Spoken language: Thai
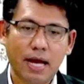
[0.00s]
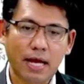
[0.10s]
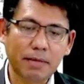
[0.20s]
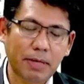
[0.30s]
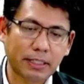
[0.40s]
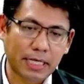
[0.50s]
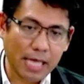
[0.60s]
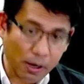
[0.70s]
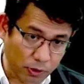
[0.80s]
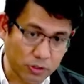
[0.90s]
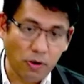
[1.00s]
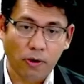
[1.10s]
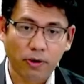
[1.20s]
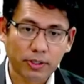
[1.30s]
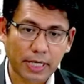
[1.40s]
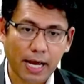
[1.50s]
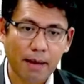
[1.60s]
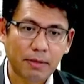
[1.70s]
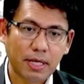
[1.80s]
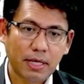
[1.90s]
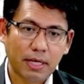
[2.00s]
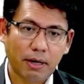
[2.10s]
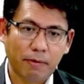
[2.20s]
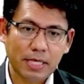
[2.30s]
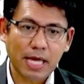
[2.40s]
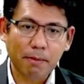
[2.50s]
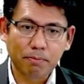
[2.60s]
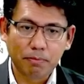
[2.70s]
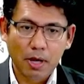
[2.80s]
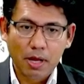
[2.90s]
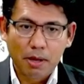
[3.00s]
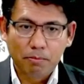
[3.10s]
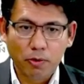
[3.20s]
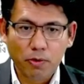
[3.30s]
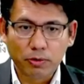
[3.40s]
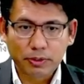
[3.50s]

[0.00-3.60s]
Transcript: อันนี้เป็นสัญญาขนส่งนะครับว่าจ้างผู้